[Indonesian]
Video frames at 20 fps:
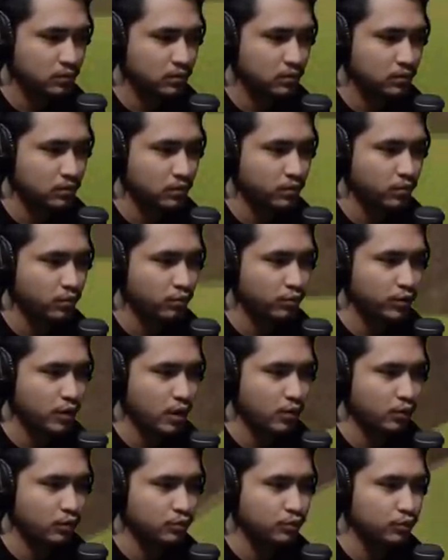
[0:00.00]
gak perlu
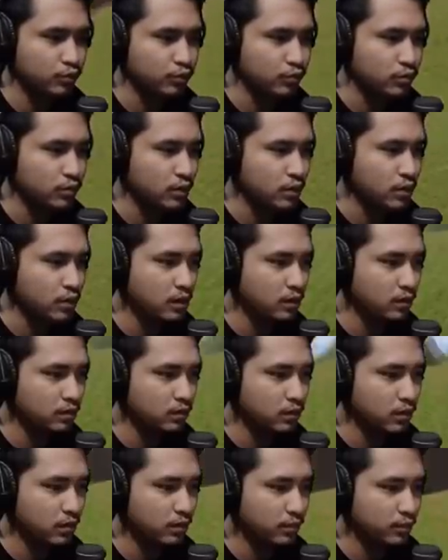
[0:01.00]
jago juga
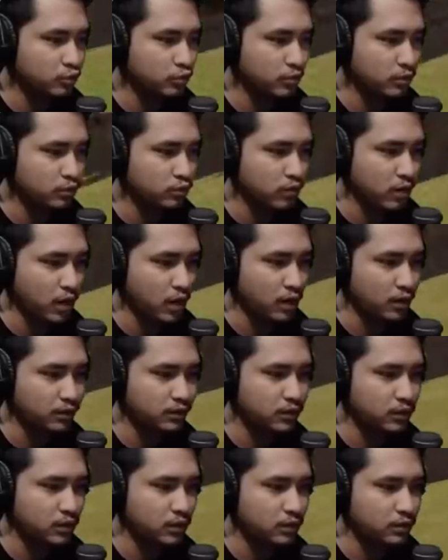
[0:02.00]
tinggal masuk-masuk
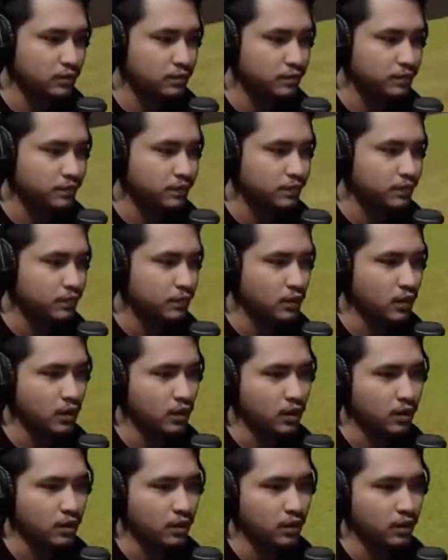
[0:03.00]
aja
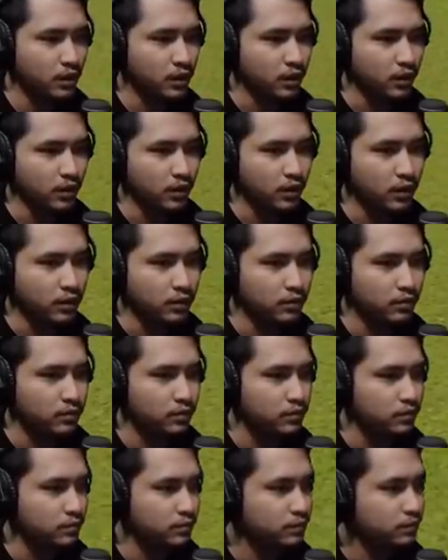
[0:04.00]
nah kan enak
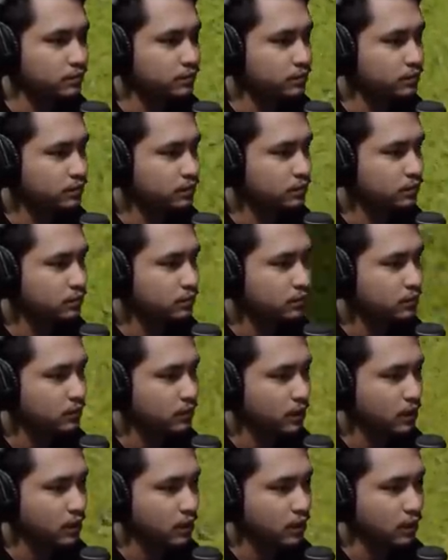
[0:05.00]

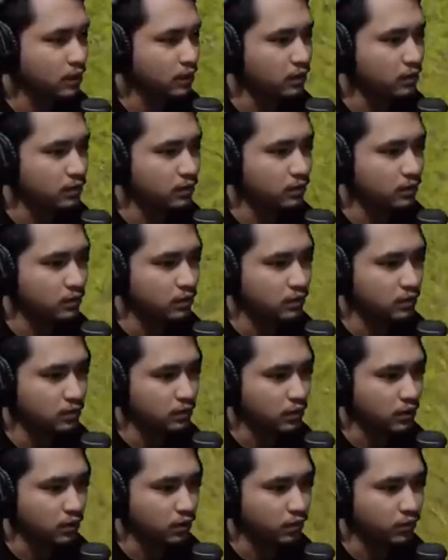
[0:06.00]
Nah,
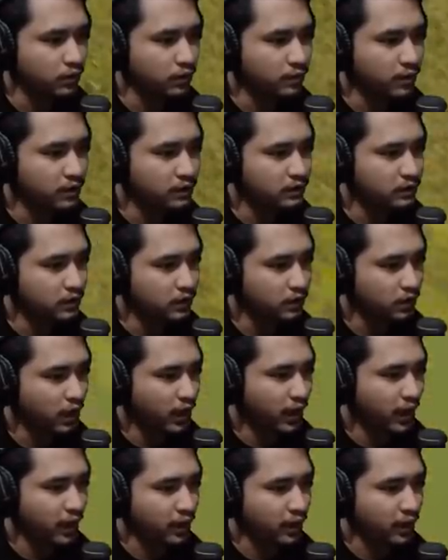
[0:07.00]
nah kok ini macet? Eh!